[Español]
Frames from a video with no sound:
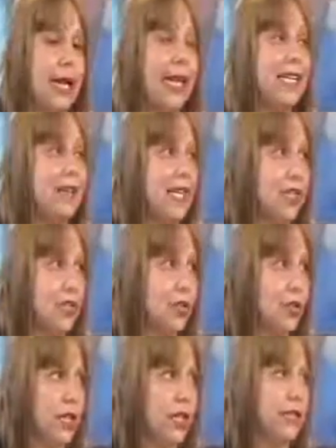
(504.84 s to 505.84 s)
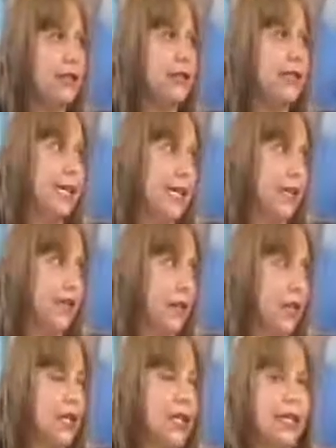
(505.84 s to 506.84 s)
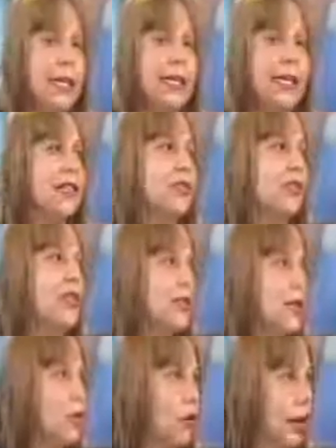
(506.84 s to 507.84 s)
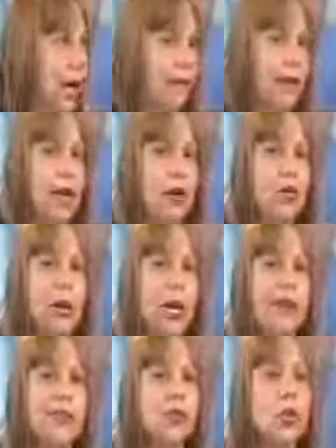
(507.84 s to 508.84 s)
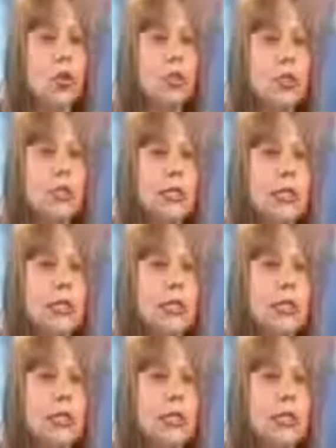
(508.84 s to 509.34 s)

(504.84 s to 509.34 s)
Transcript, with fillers: a nivel nacional del café. ¿Qué son esas jornadas? Las jornadas son,